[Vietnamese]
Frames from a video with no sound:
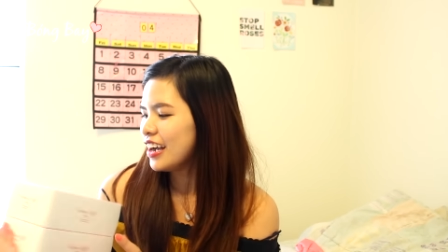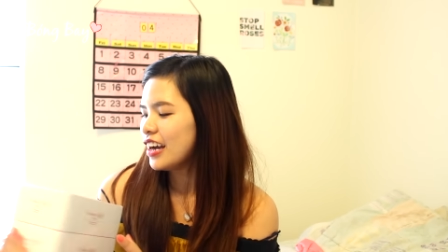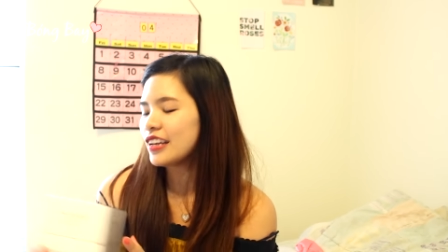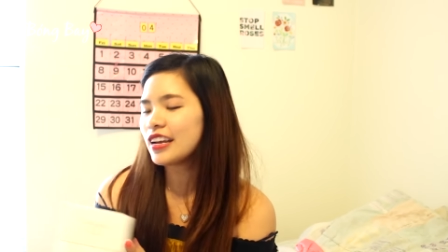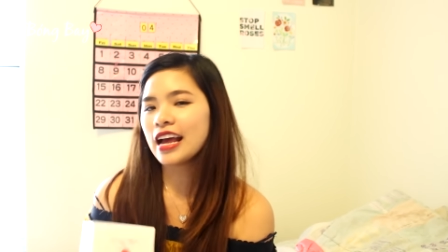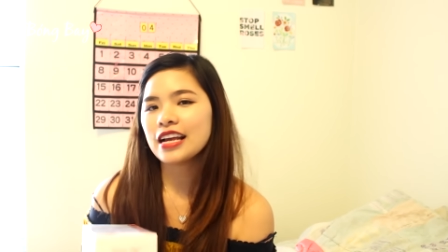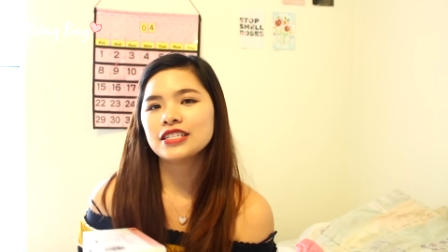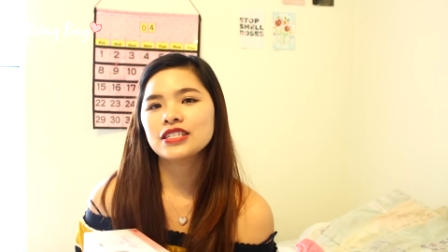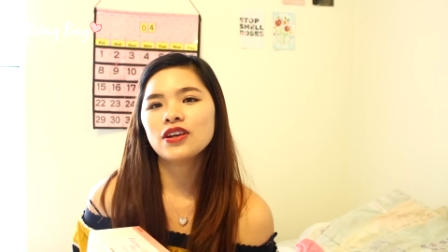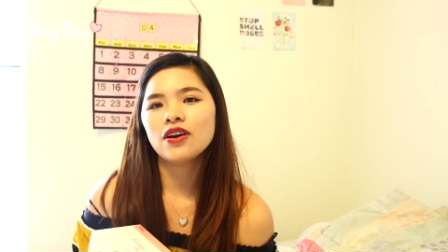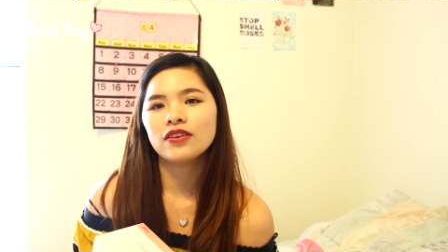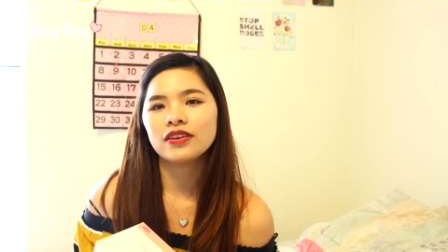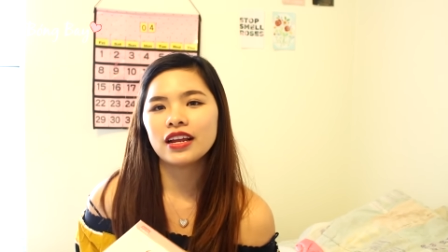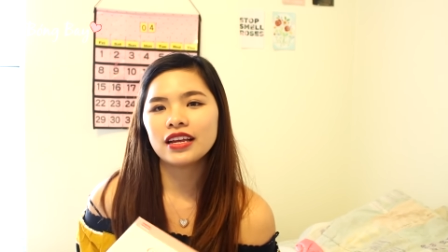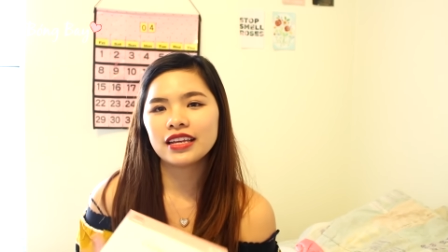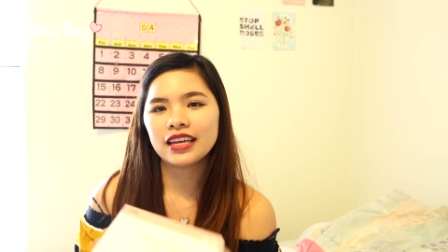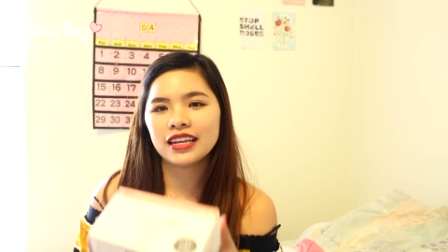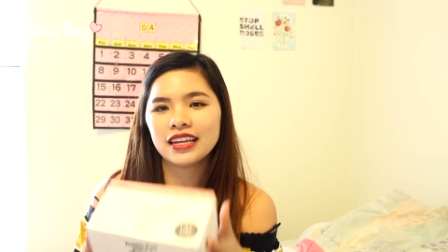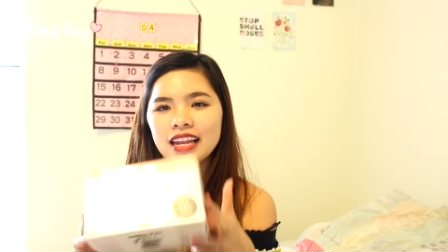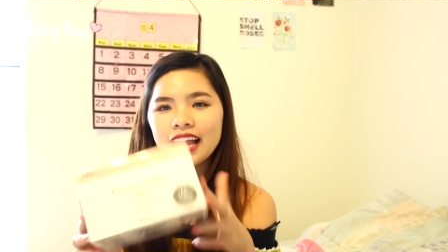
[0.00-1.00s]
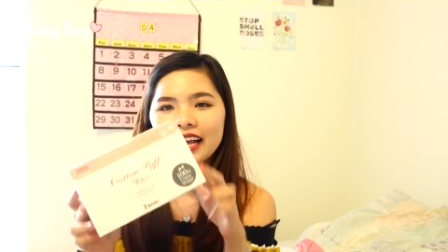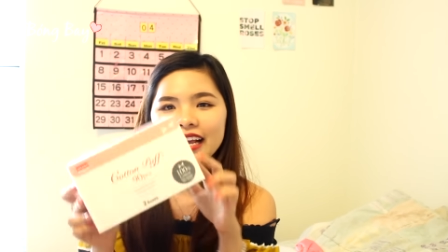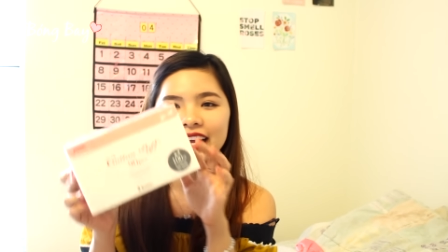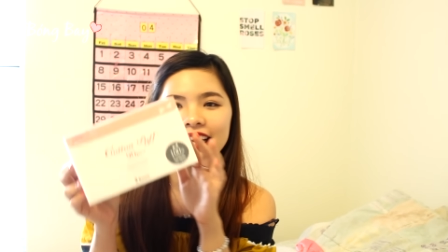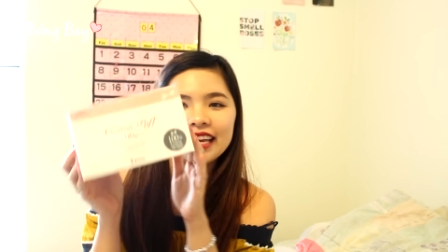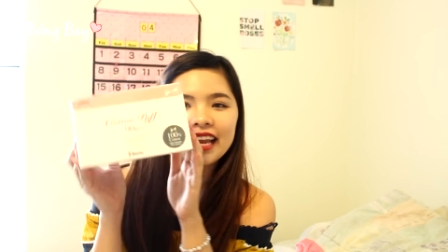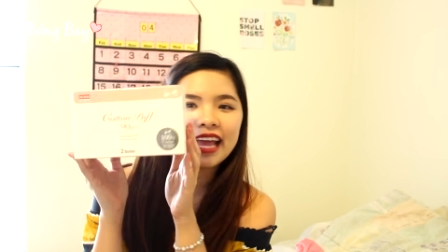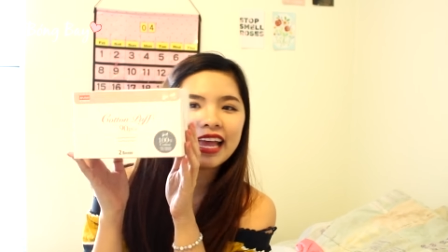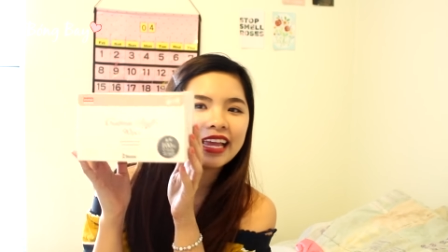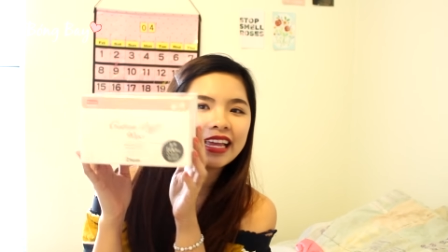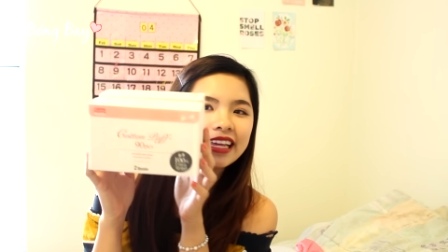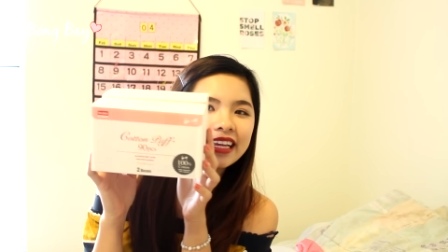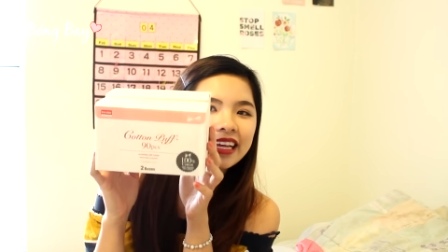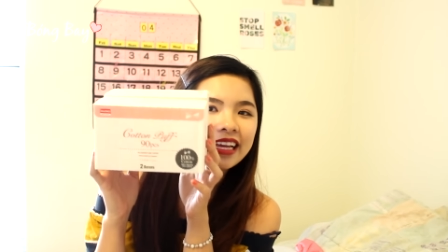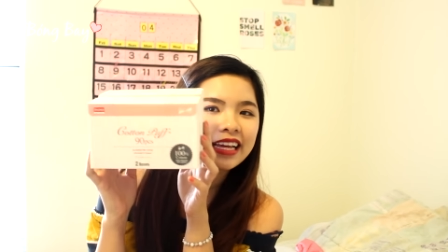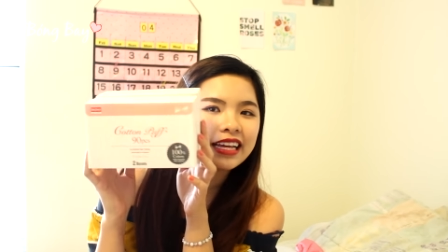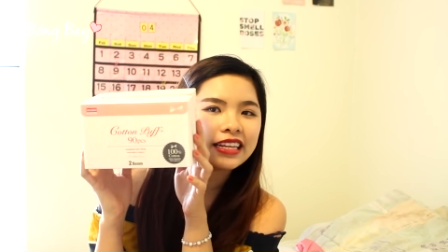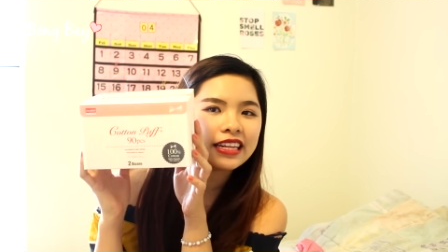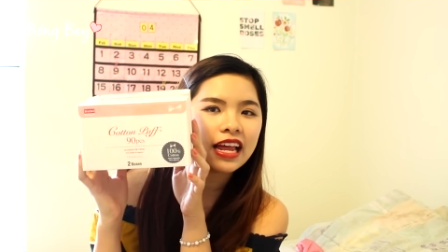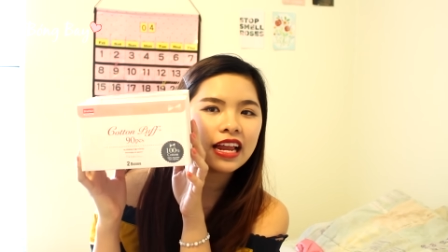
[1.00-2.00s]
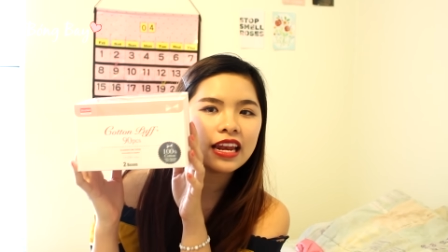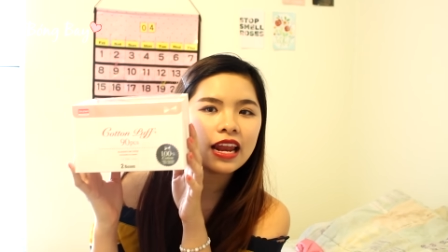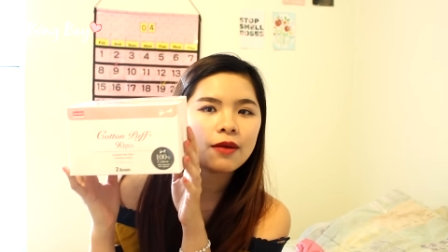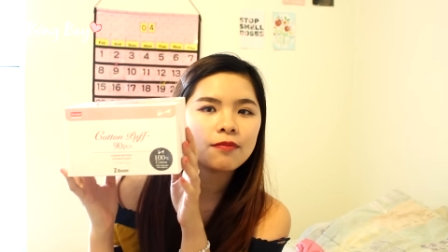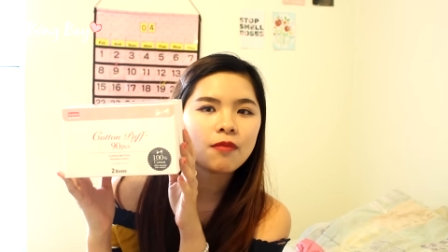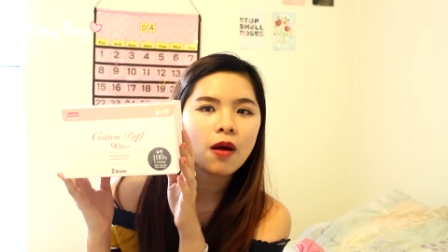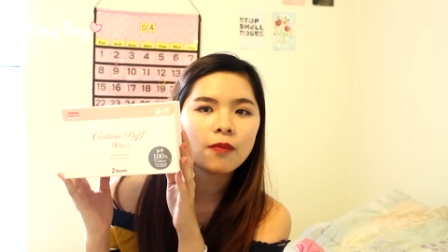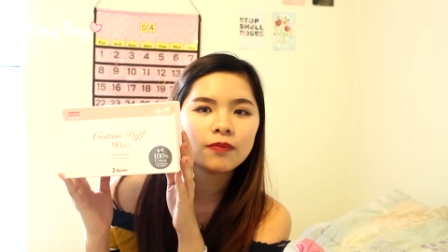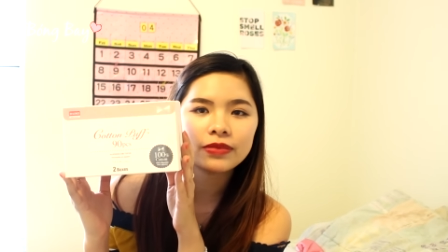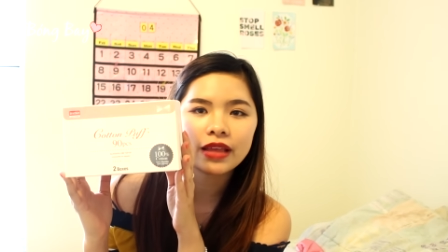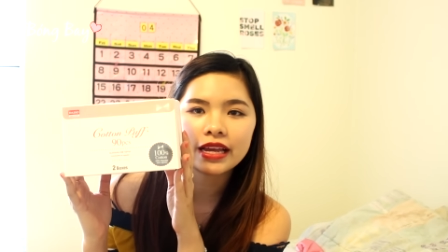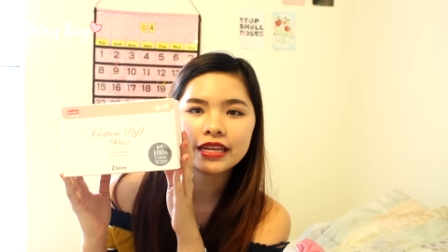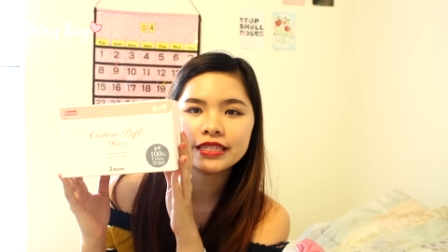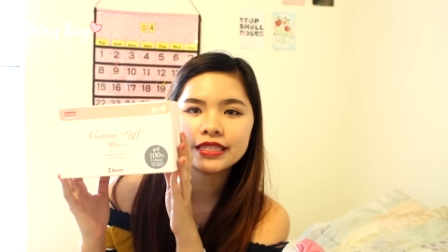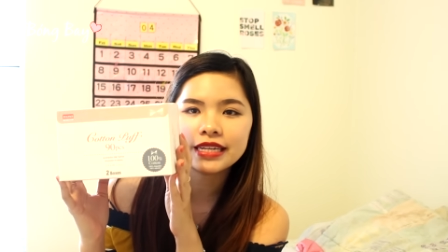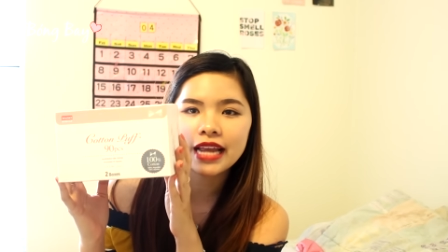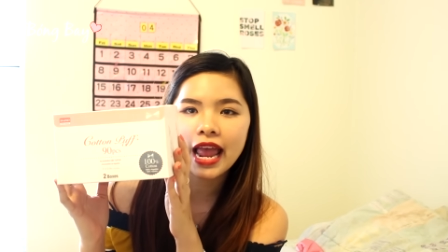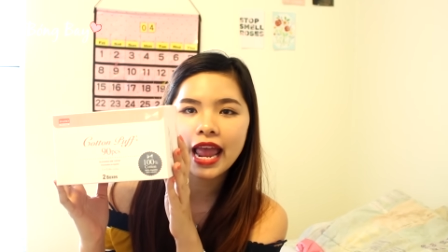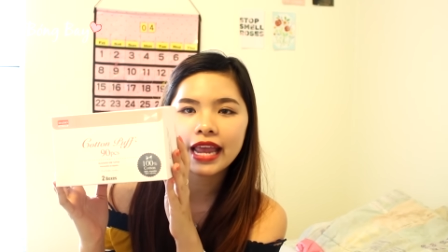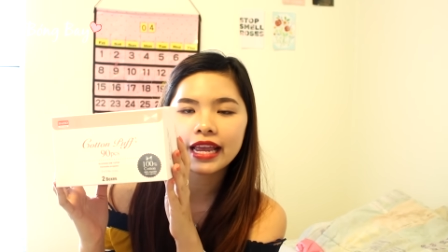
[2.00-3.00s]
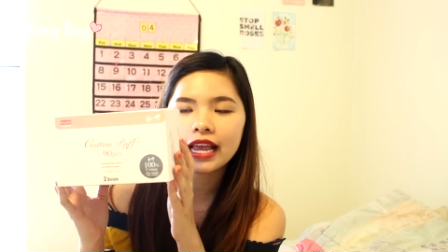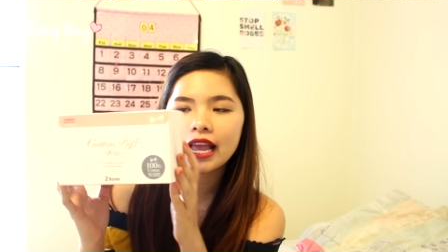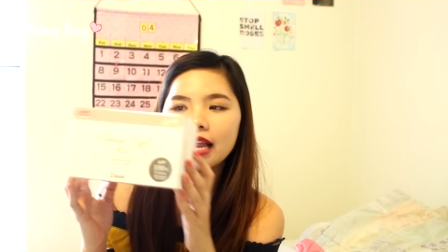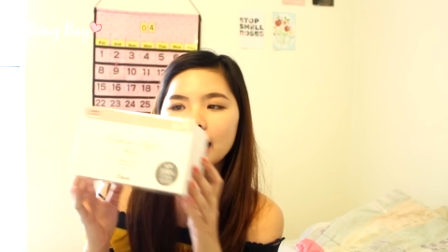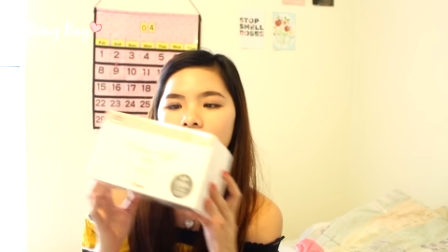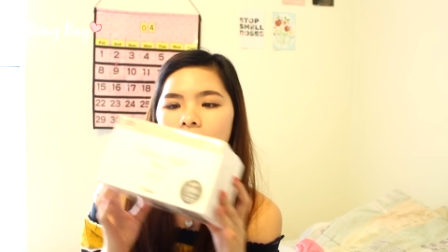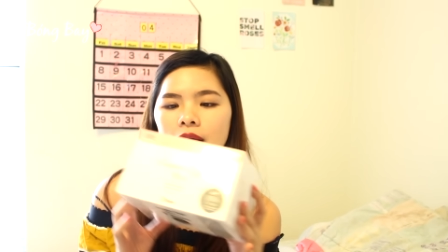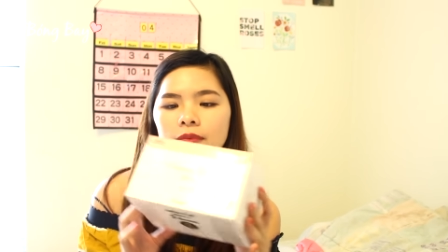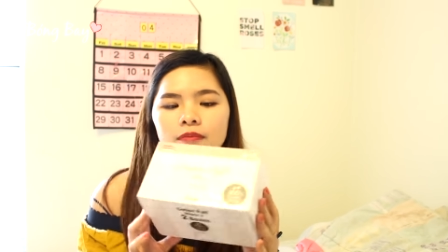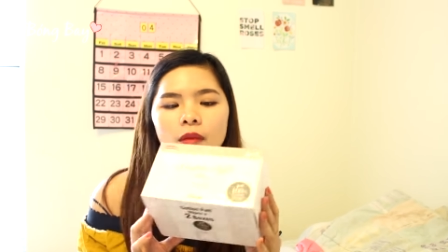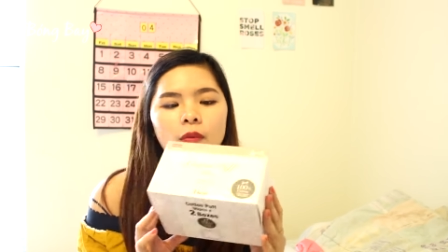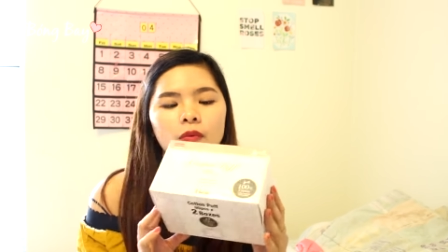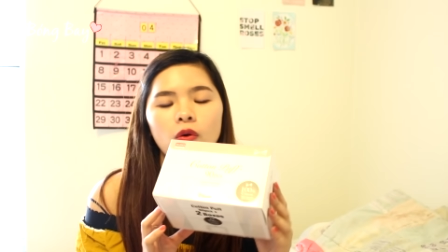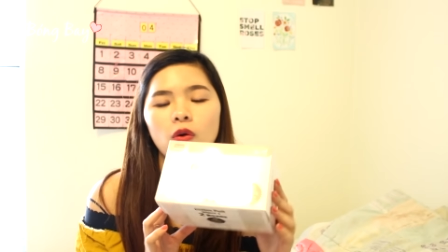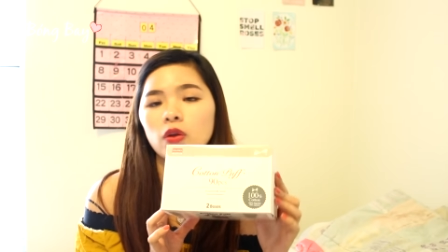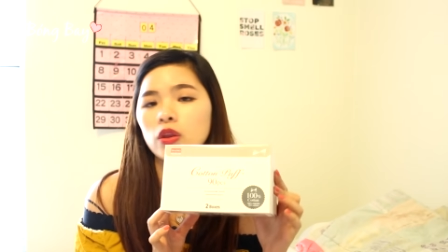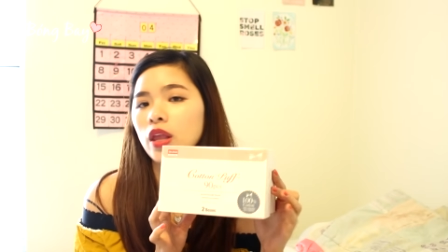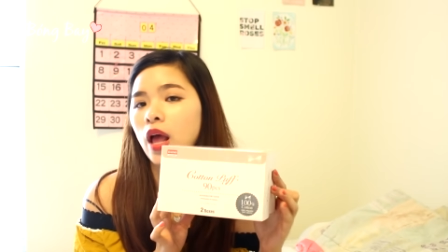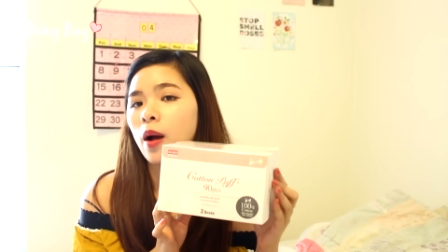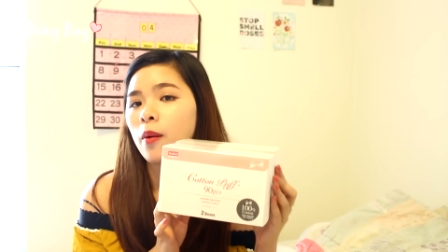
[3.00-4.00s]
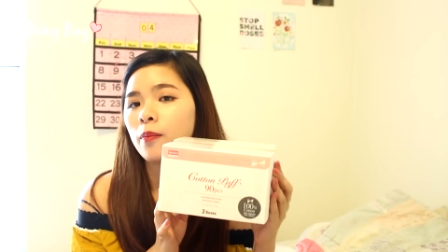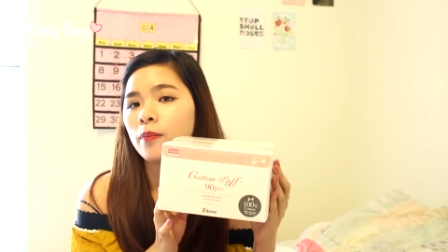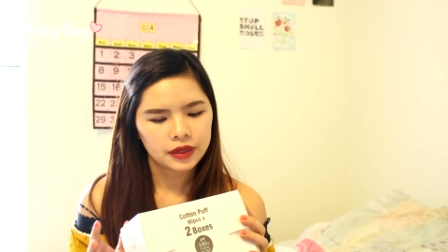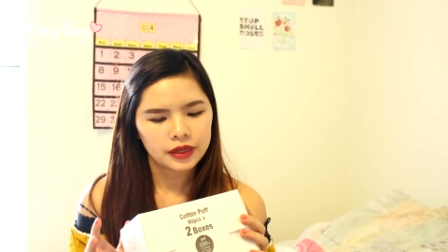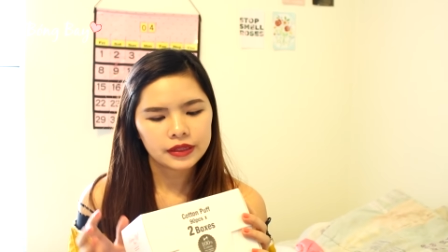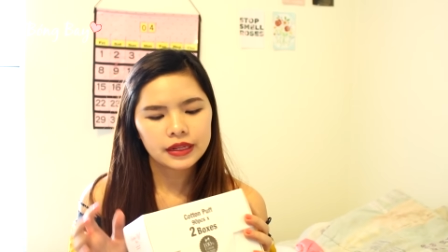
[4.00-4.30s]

Daiso đó chính là cái này đó là bông tẩy trang hay là bông cô tông